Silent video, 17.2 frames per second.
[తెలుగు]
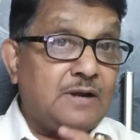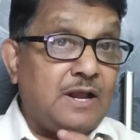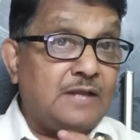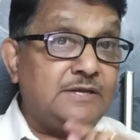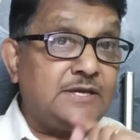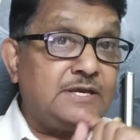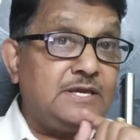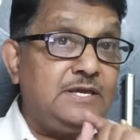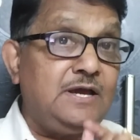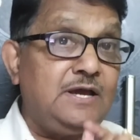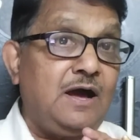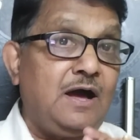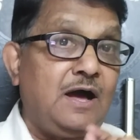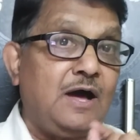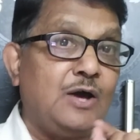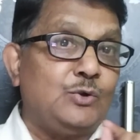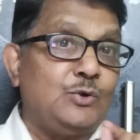రాజకీయ
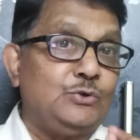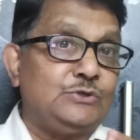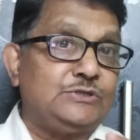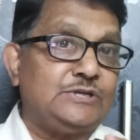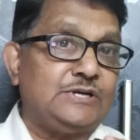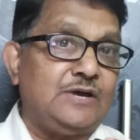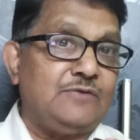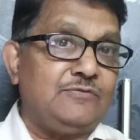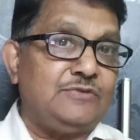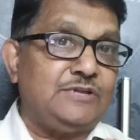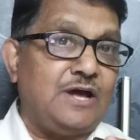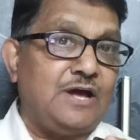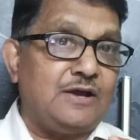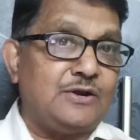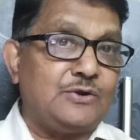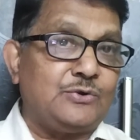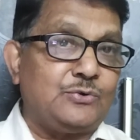ఆలోచన
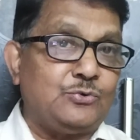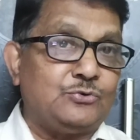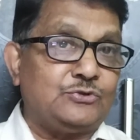విధానం